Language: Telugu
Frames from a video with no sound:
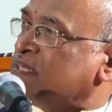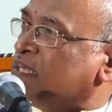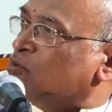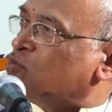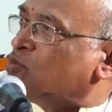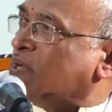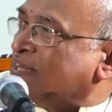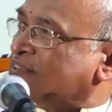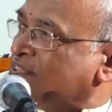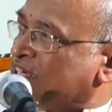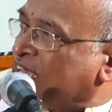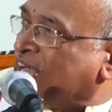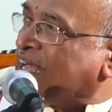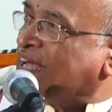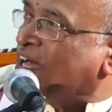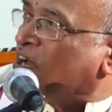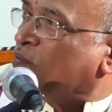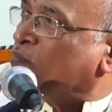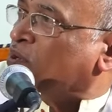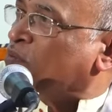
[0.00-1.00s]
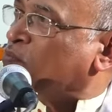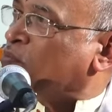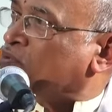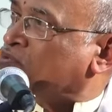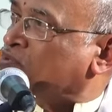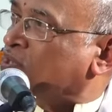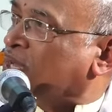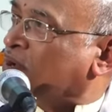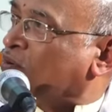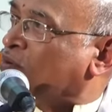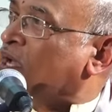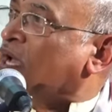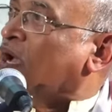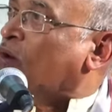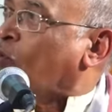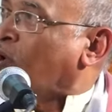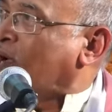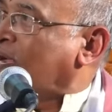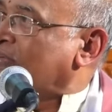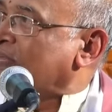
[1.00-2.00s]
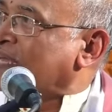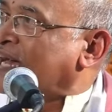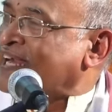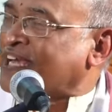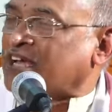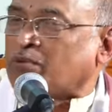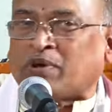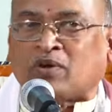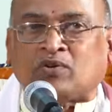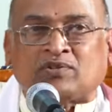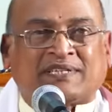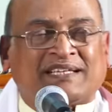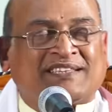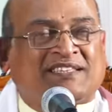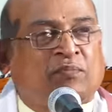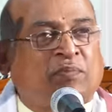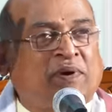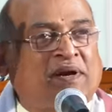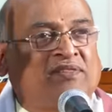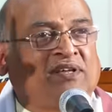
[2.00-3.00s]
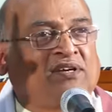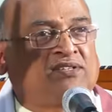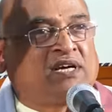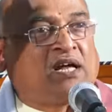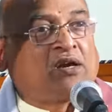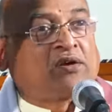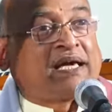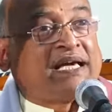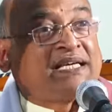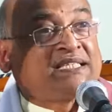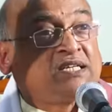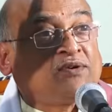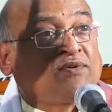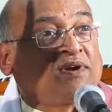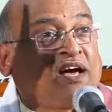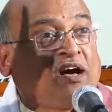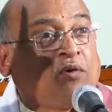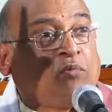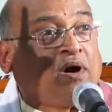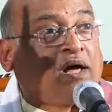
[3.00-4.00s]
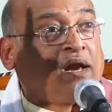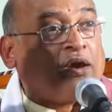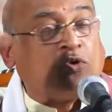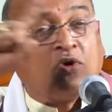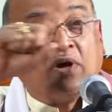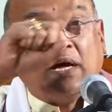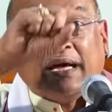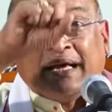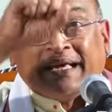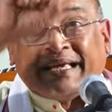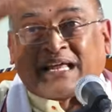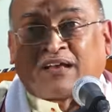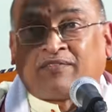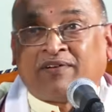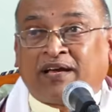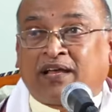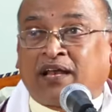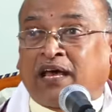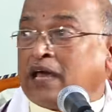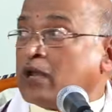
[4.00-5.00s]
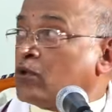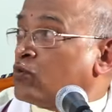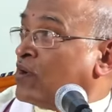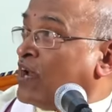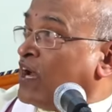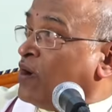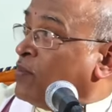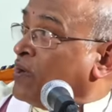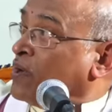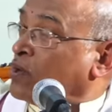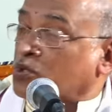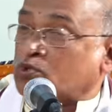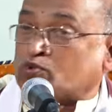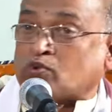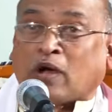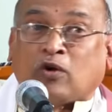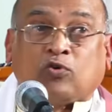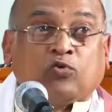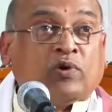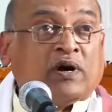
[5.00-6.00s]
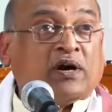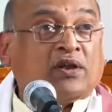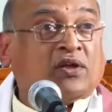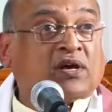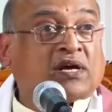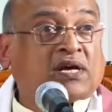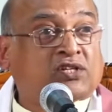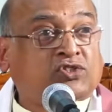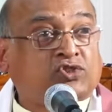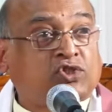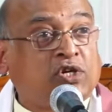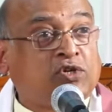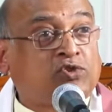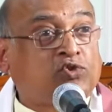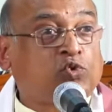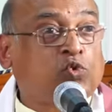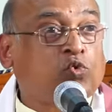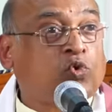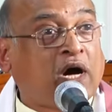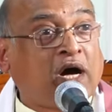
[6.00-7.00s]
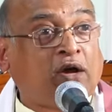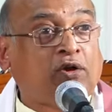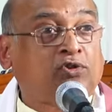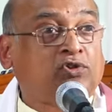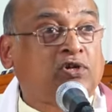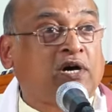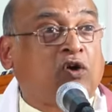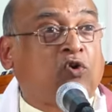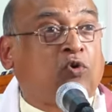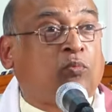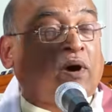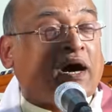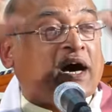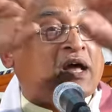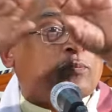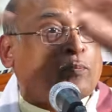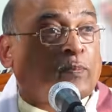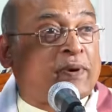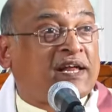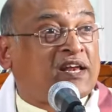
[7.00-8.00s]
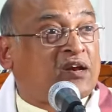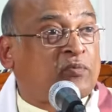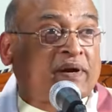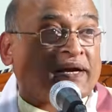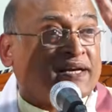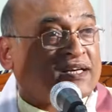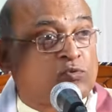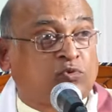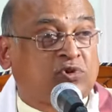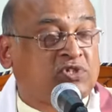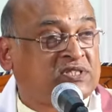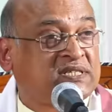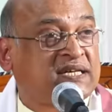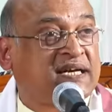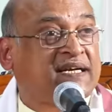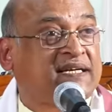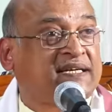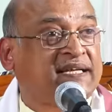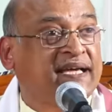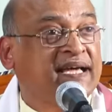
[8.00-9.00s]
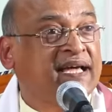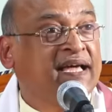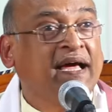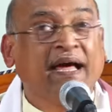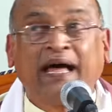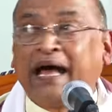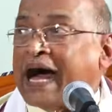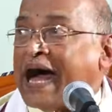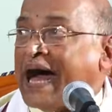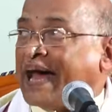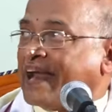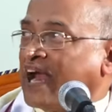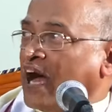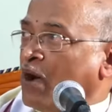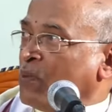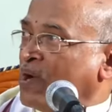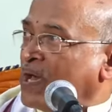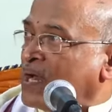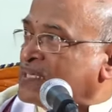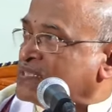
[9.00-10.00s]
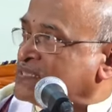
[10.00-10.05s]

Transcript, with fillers: ఎందుకు అంత కంగారు పడిపోతున్నారు ఒక్కదానికి మనం సిద్ధపడితే చాలు కేశవనామాలు ఇరవై నాలుగు నామాలు స్వామివారి యొక్క చేతులు ఆయుధాలు మార్పిడిని బట్టి వచ్చినట్టే ఆ నామాల